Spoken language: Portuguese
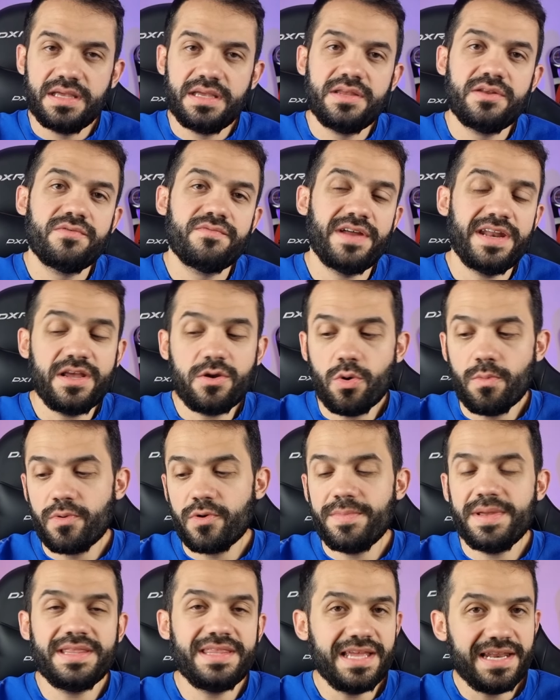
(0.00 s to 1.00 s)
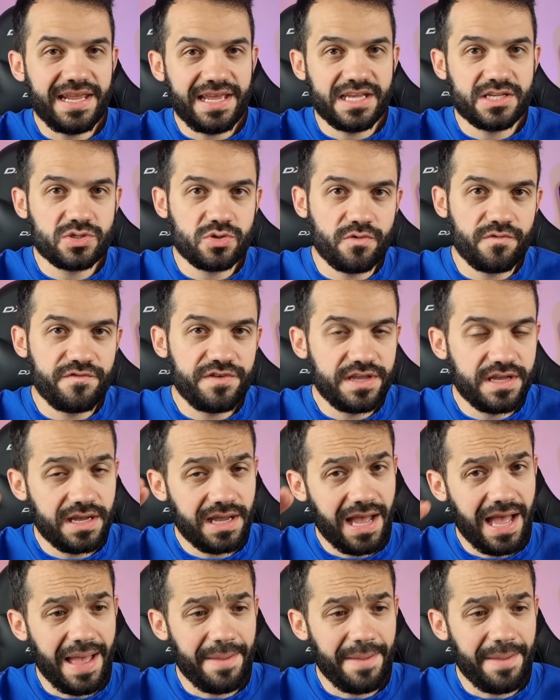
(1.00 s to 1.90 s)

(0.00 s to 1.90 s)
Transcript: e não vai nem comprometer nem resolver.